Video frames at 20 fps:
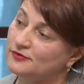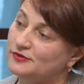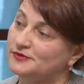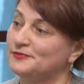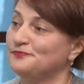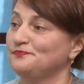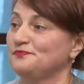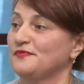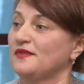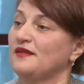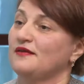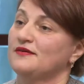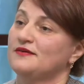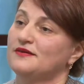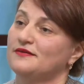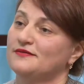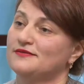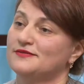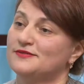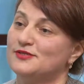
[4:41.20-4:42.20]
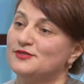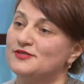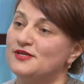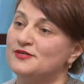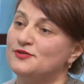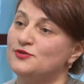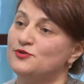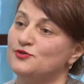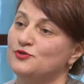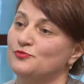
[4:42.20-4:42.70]
вот
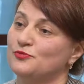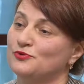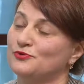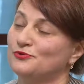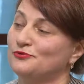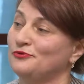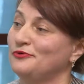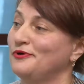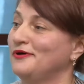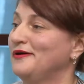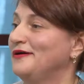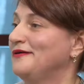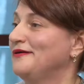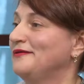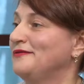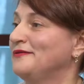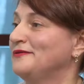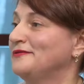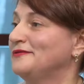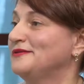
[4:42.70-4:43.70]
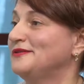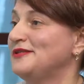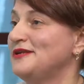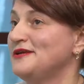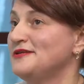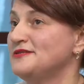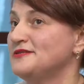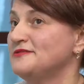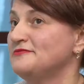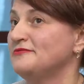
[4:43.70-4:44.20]
создать изюминку. 3
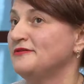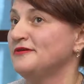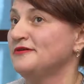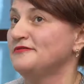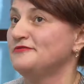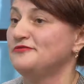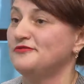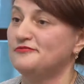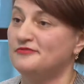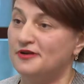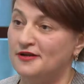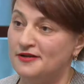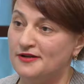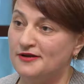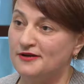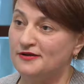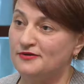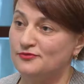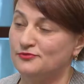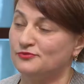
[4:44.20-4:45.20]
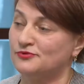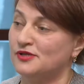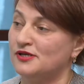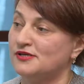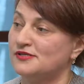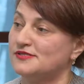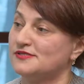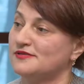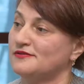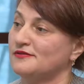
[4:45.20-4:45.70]
э, февраля у
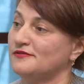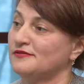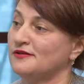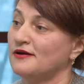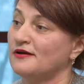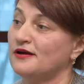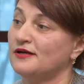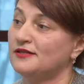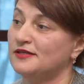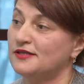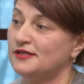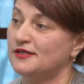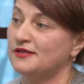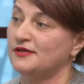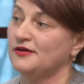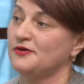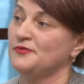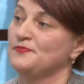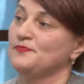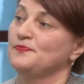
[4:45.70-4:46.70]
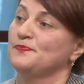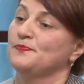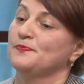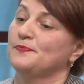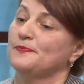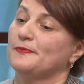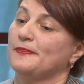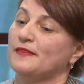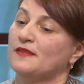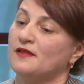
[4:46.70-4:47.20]
нас на катке
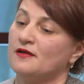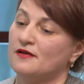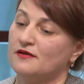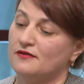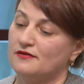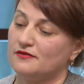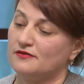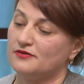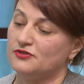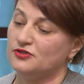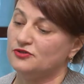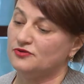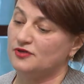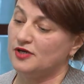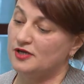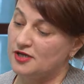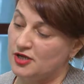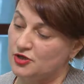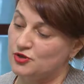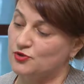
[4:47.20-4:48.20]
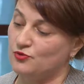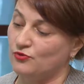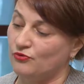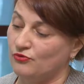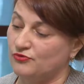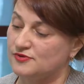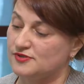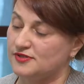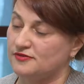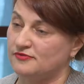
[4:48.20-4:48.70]
на Корнея
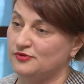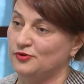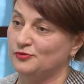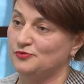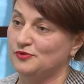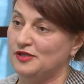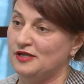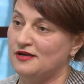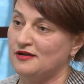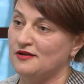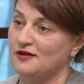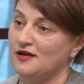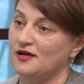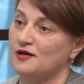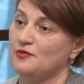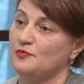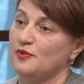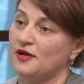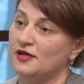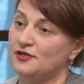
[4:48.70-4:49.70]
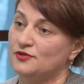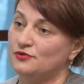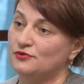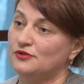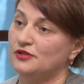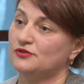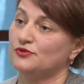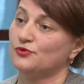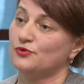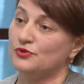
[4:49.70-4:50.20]
Чуковского, дом 3,
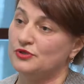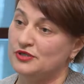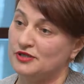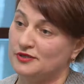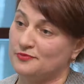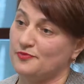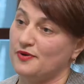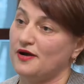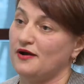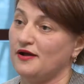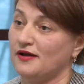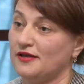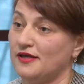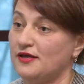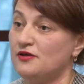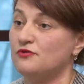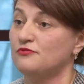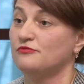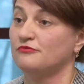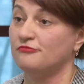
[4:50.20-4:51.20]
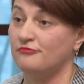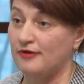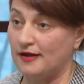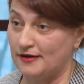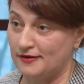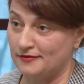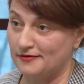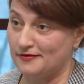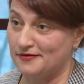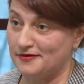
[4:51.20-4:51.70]
пройдет турнир по хоккею в
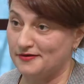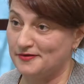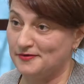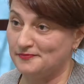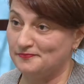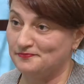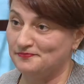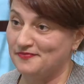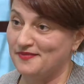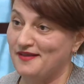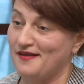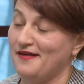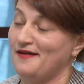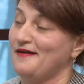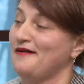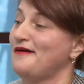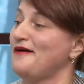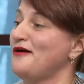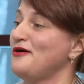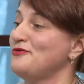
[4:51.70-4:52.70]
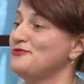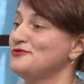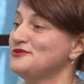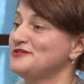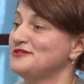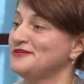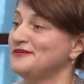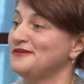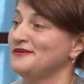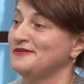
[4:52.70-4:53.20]
валенках. А
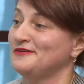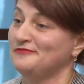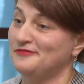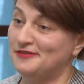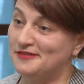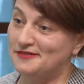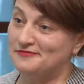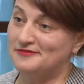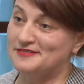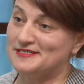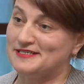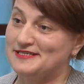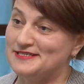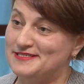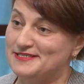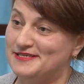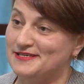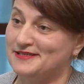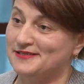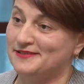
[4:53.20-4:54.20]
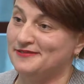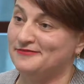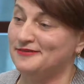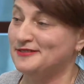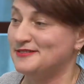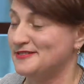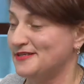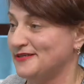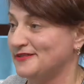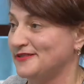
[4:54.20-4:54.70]
уже в это воскресенье,
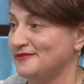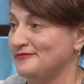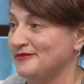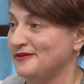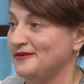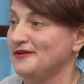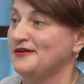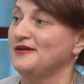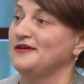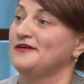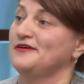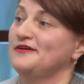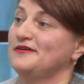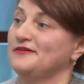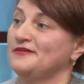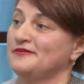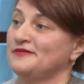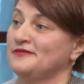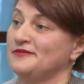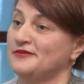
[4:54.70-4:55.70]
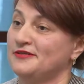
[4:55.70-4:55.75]
20 э,